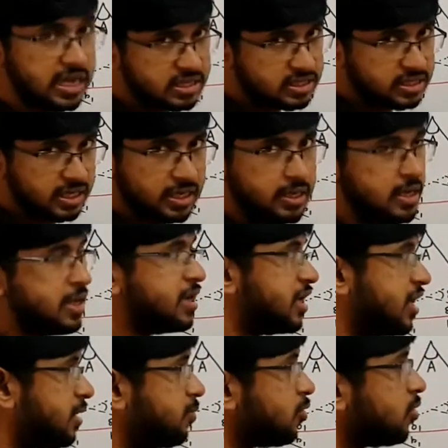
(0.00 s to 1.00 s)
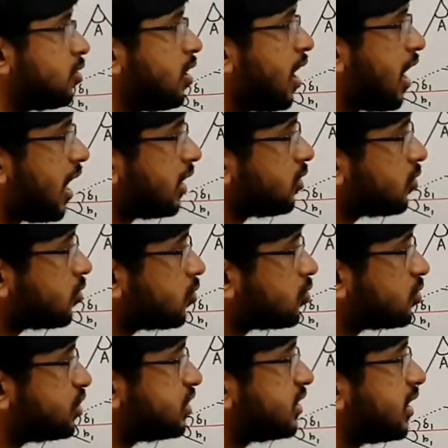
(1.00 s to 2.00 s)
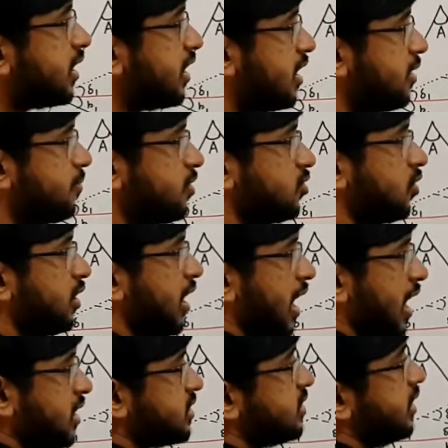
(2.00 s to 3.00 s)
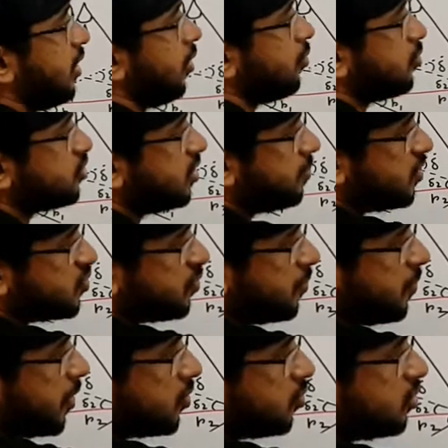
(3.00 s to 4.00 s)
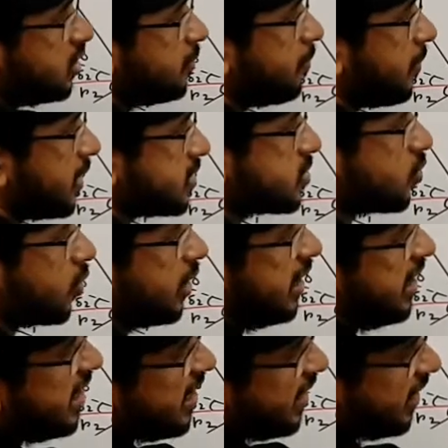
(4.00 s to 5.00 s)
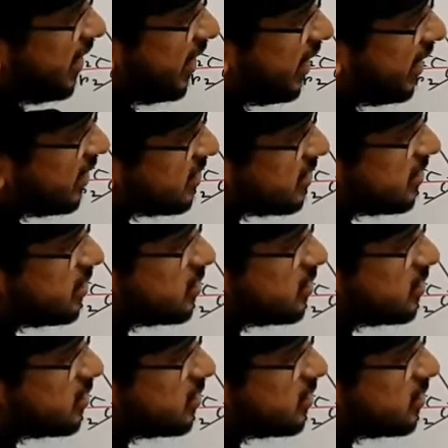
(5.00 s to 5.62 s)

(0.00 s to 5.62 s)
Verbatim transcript: আসে এবং আলোক রশ্মিটা এ বি তলে আসলে অবশ্যই পিজম ভেতর দিয়ে পাস করে এসি